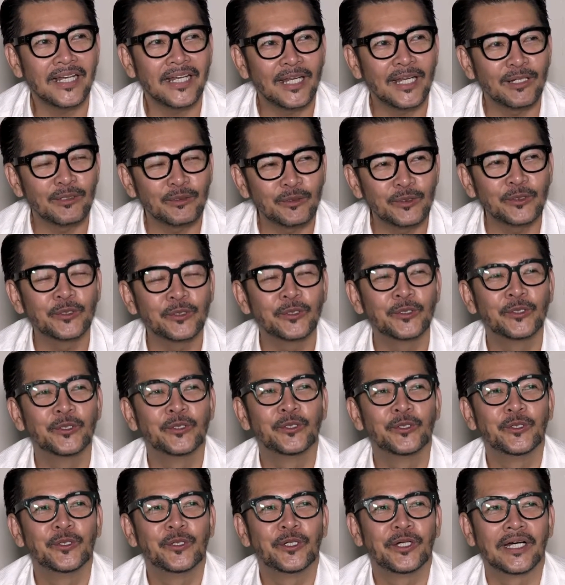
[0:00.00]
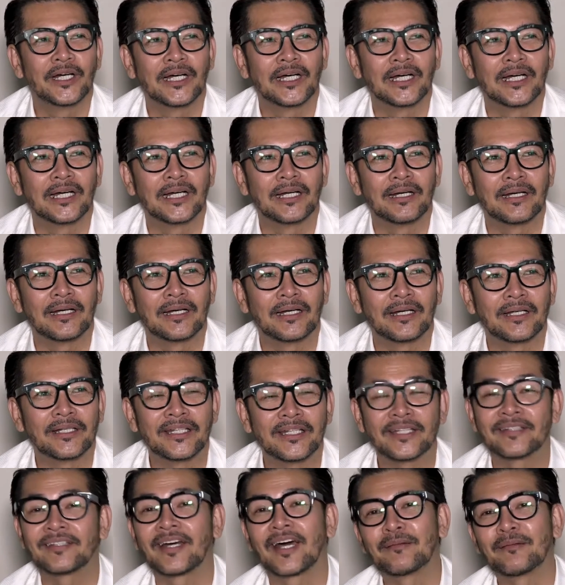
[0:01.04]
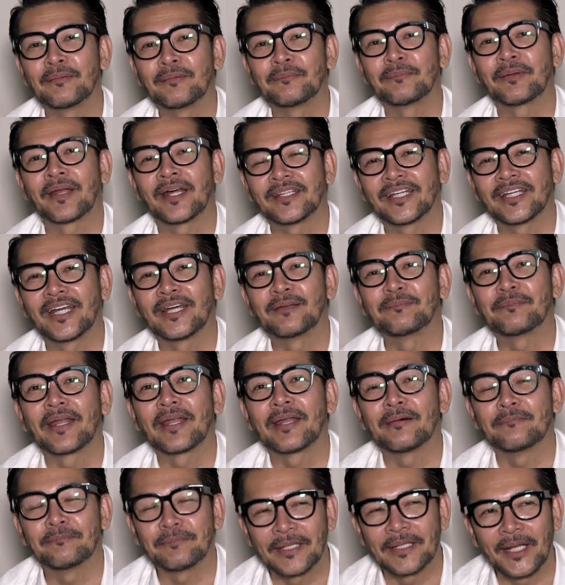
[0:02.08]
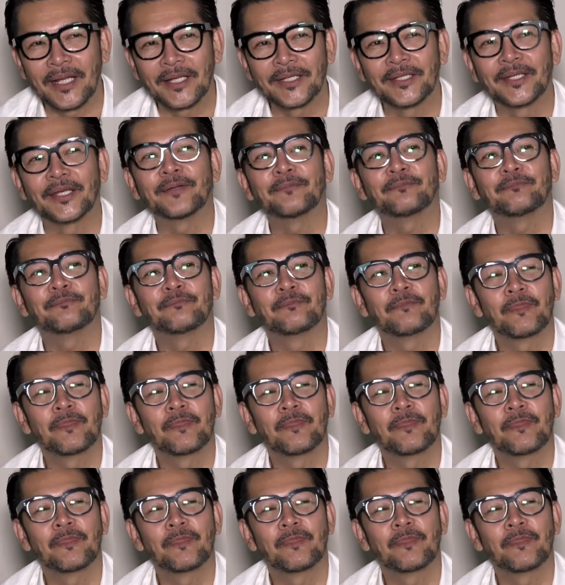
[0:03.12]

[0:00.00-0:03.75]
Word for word: lalu uh, dia sangat memperhatikan penampilannya